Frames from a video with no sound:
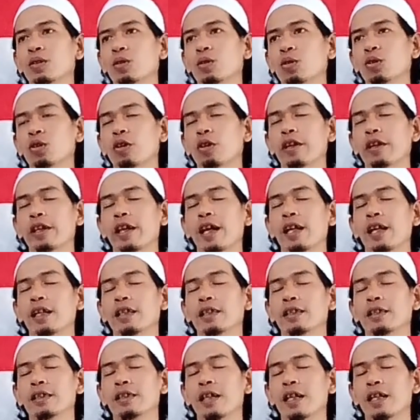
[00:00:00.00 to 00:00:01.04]

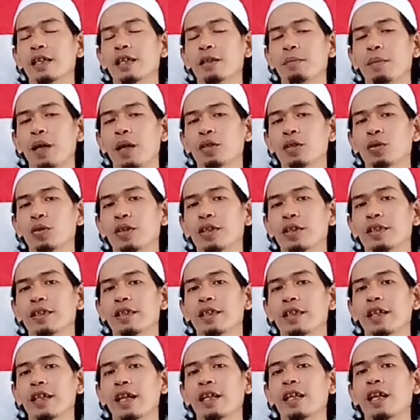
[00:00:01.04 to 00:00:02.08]
Tutorial yang dimaksud di
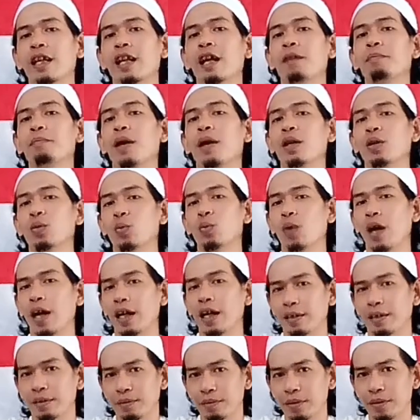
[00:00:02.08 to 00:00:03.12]
sini adalah
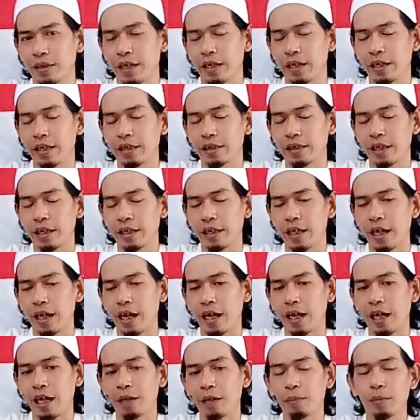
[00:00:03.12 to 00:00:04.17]
panduan. Jadi saya
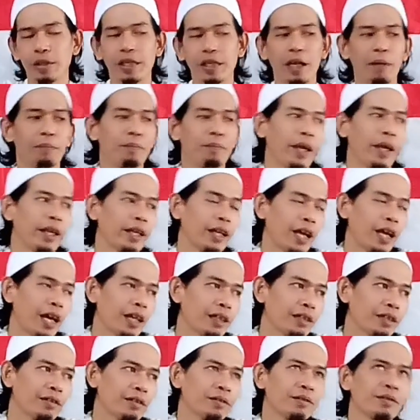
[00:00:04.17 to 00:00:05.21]
akan menyampaikan
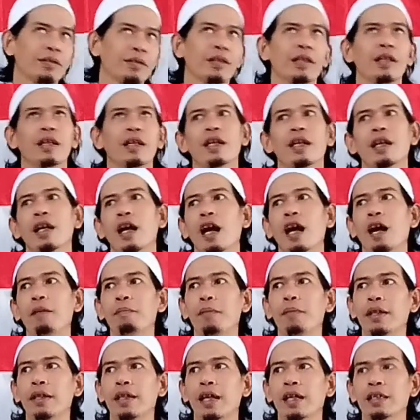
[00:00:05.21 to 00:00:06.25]

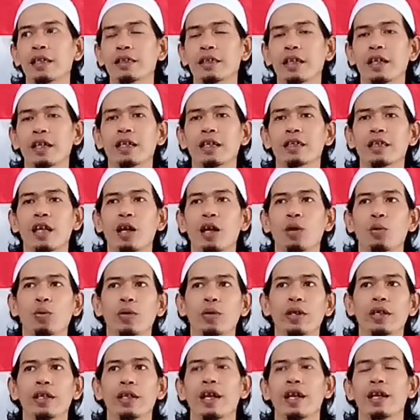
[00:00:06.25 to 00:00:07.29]
apa yang saya
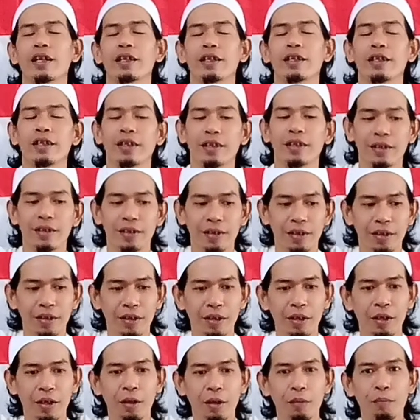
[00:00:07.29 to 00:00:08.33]
ketahui dari
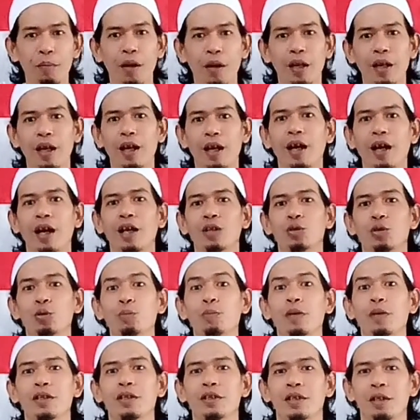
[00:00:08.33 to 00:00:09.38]
para
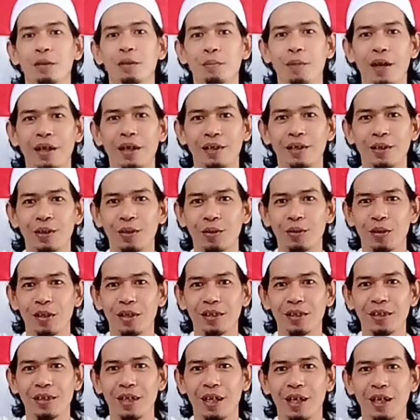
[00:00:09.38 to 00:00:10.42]
super seniman
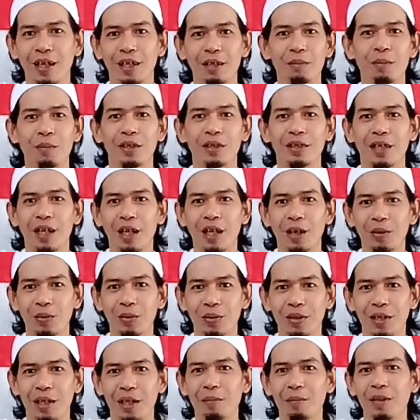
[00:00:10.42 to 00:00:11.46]
Indonesia di masa lalu
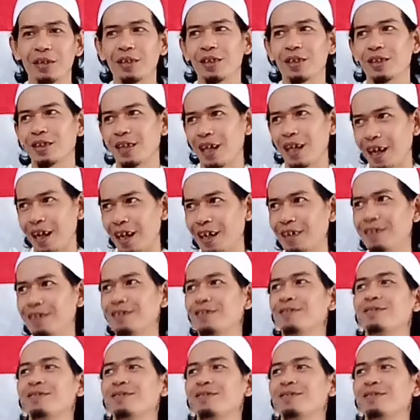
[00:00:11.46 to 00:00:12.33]
dan masa sekarang.